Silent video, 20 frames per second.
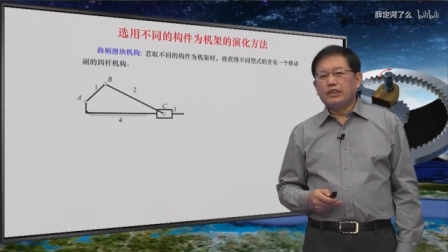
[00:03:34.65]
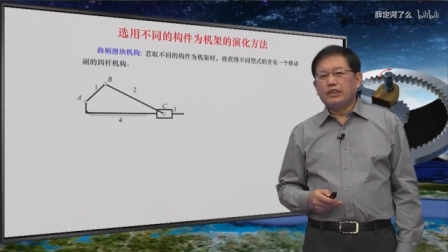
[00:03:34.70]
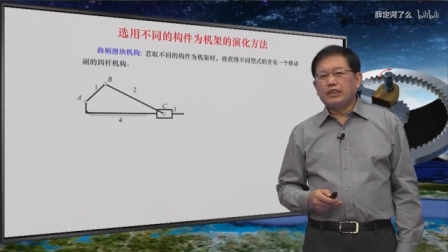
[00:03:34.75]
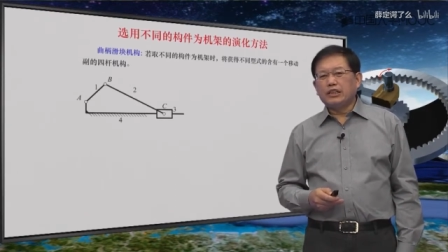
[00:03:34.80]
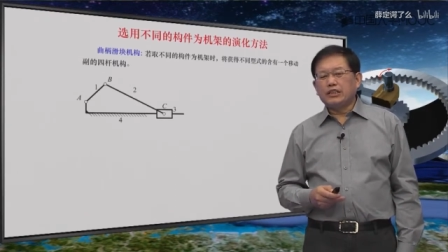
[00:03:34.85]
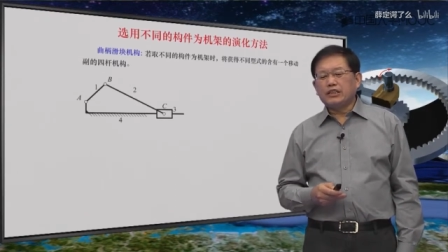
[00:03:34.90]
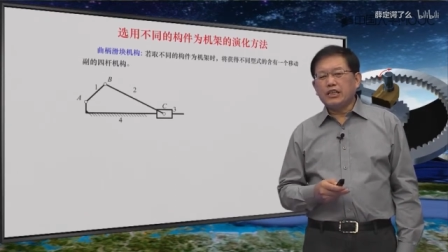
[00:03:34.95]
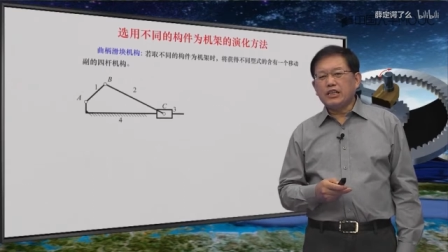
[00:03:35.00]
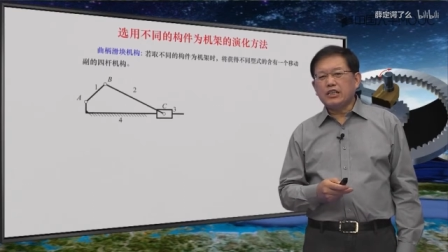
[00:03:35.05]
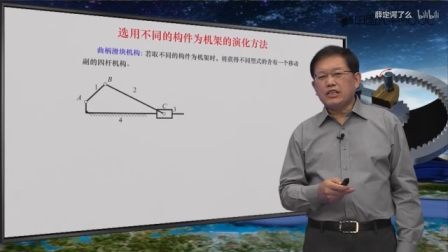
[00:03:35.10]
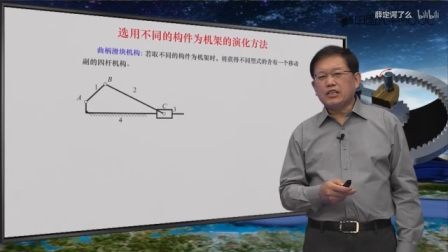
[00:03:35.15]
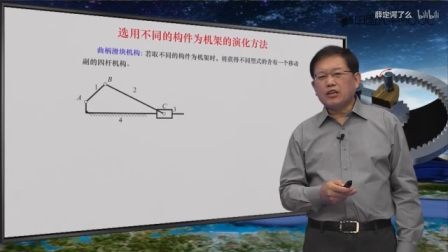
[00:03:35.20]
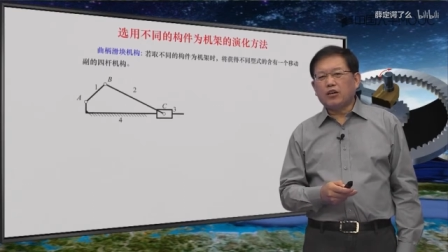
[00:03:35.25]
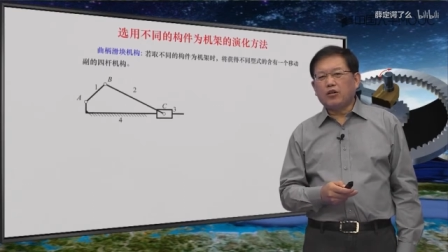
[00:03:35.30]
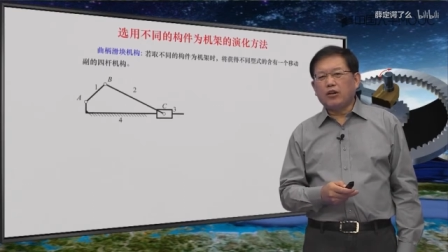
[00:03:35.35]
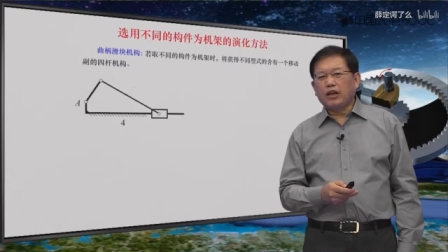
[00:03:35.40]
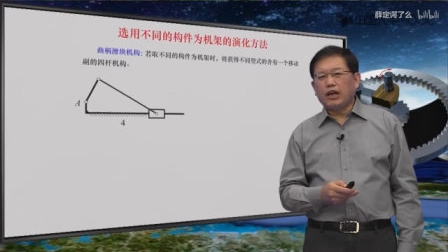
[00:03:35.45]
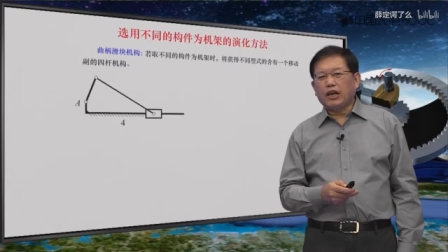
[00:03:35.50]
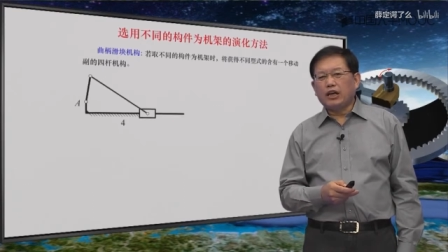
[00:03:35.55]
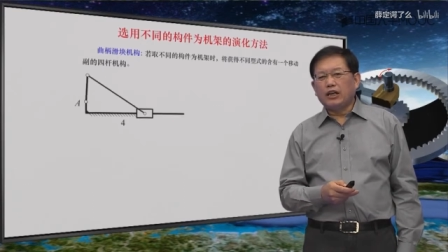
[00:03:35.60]
那这时
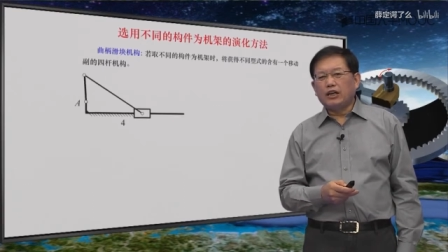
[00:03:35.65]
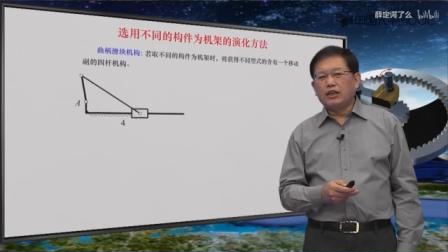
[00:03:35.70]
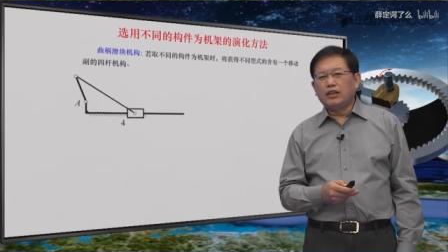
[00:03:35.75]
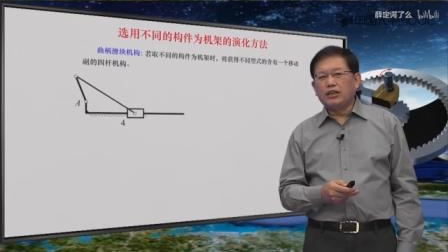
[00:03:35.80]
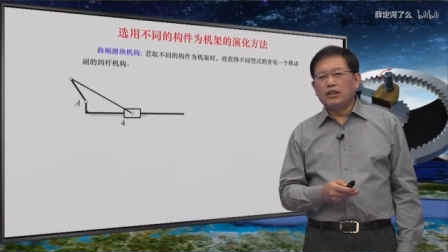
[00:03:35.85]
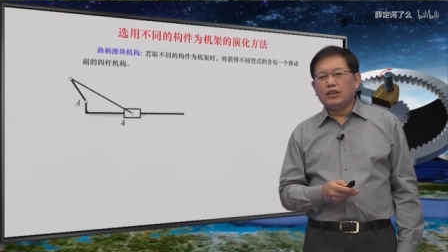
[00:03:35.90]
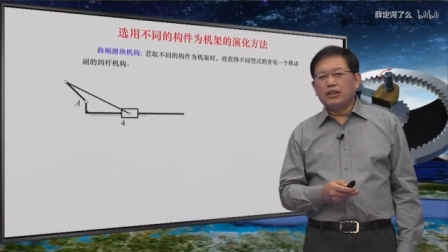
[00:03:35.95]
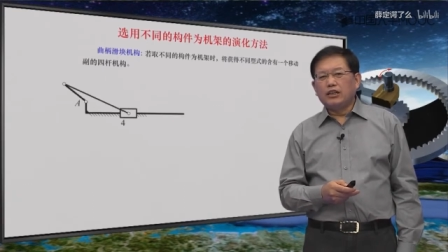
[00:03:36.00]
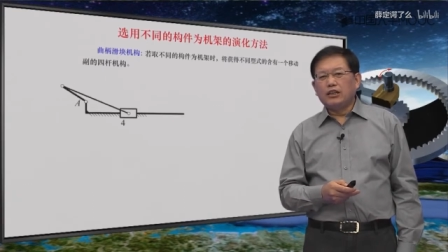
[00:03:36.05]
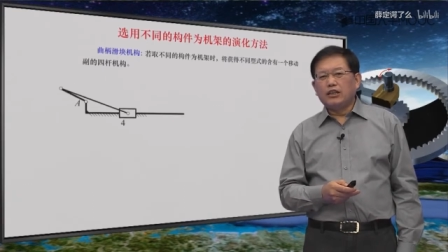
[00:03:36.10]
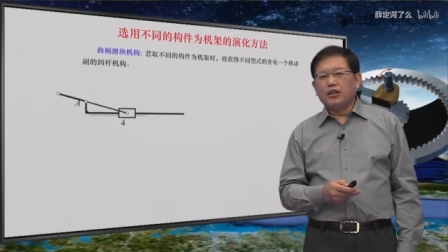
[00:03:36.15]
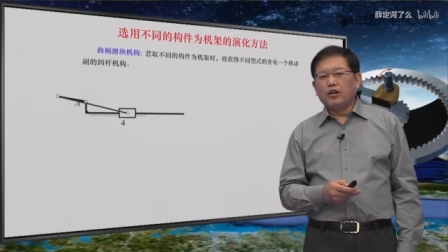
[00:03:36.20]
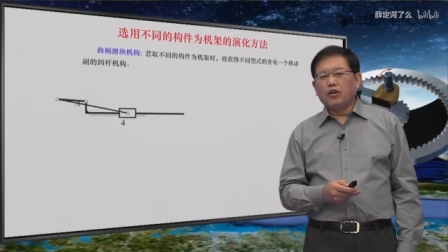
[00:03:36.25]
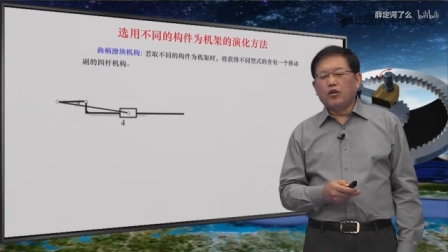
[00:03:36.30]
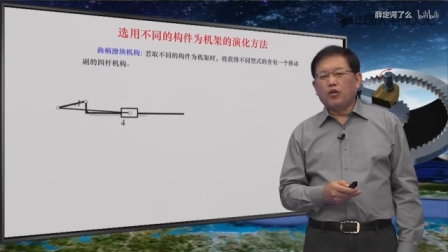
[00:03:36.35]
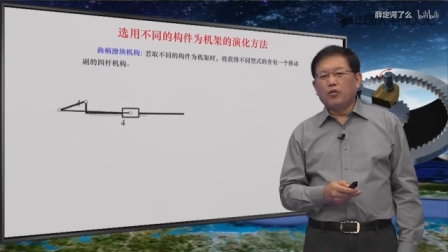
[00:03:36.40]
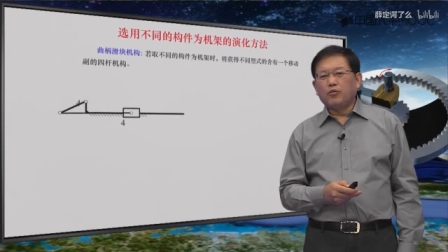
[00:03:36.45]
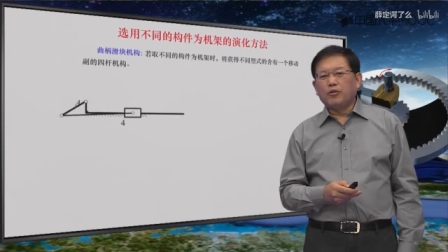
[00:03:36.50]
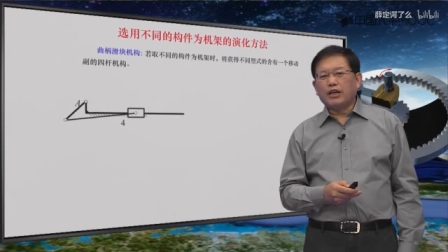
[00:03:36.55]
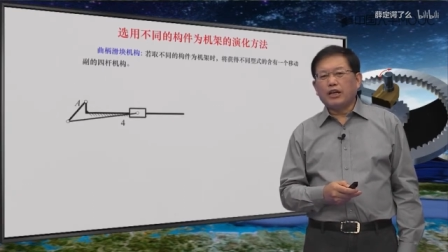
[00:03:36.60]
候呢，
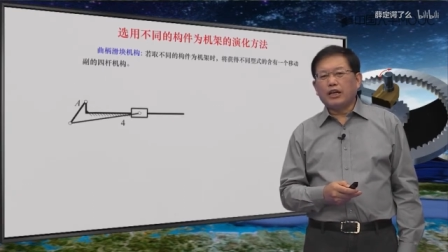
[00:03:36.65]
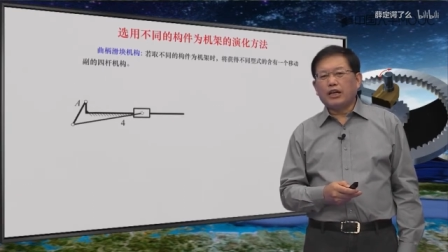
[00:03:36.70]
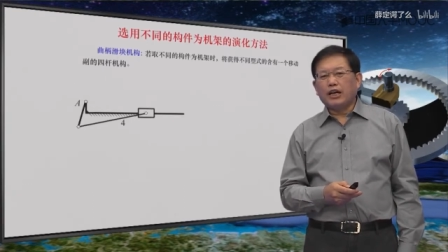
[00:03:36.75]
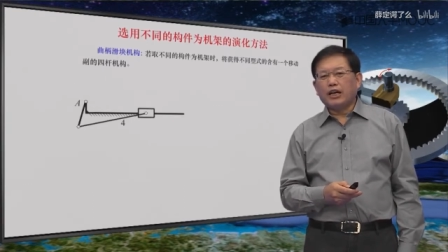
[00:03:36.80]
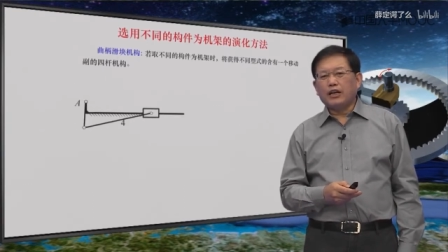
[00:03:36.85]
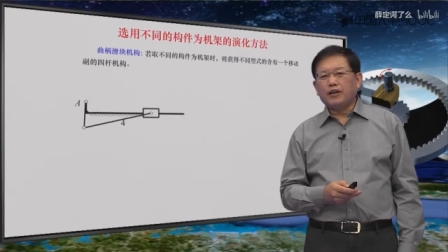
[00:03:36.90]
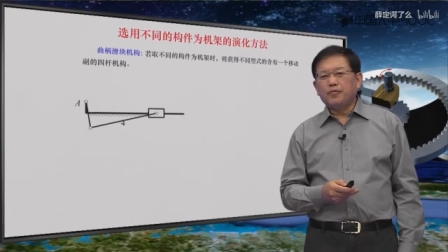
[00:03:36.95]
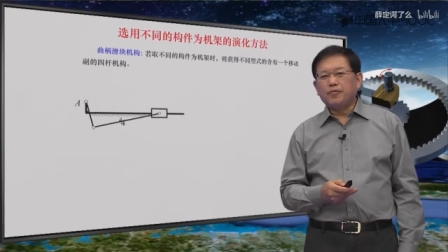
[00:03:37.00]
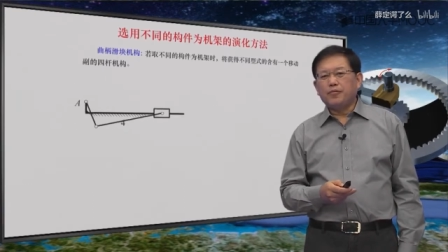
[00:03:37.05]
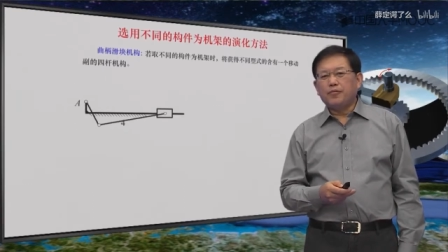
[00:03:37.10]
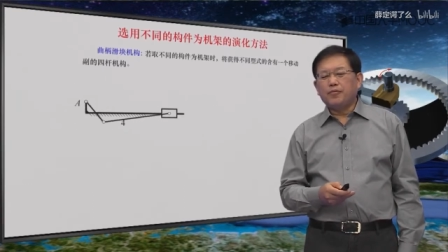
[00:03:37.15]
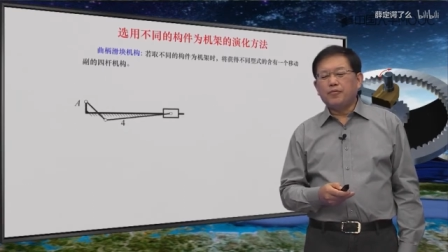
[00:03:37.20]
我们可以看